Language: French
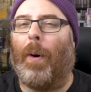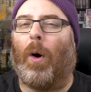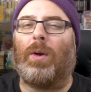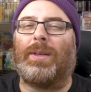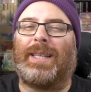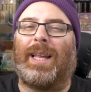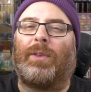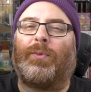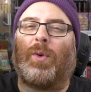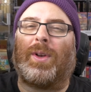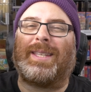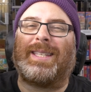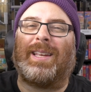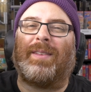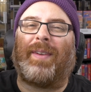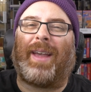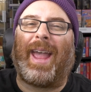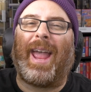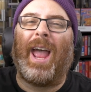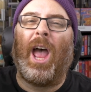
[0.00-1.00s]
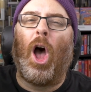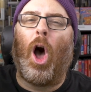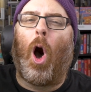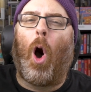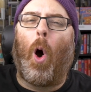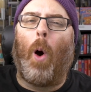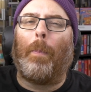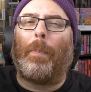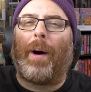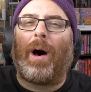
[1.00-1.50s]
Bon, cette fois, c'est vrai,
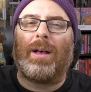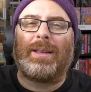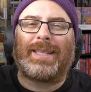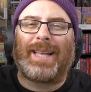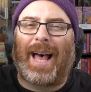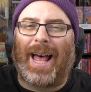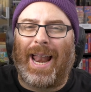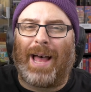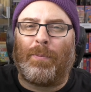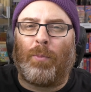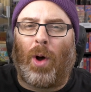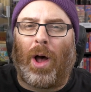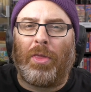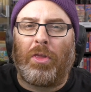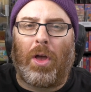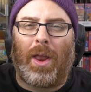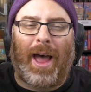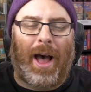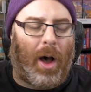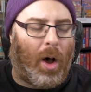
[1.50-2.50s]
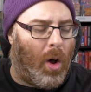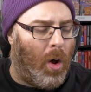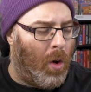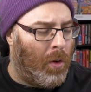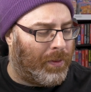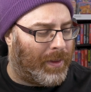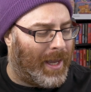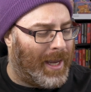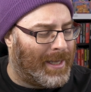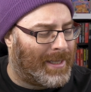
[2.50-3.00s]
on passe à la boîte de la
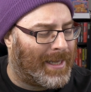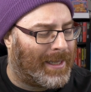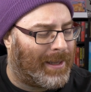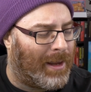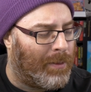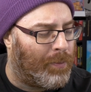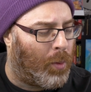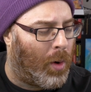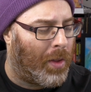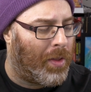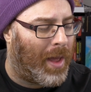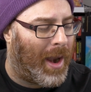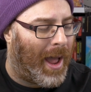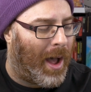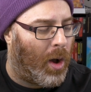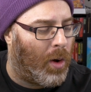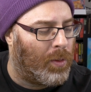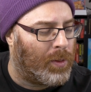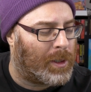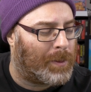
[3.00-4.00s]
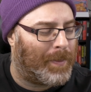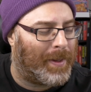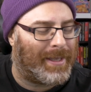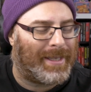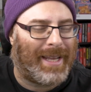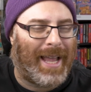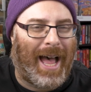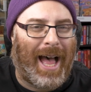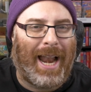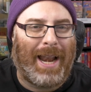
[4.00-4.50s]
honte et c'était une boîte de la honte
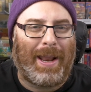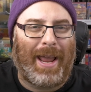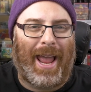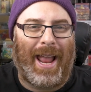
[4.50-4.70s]
spéciale.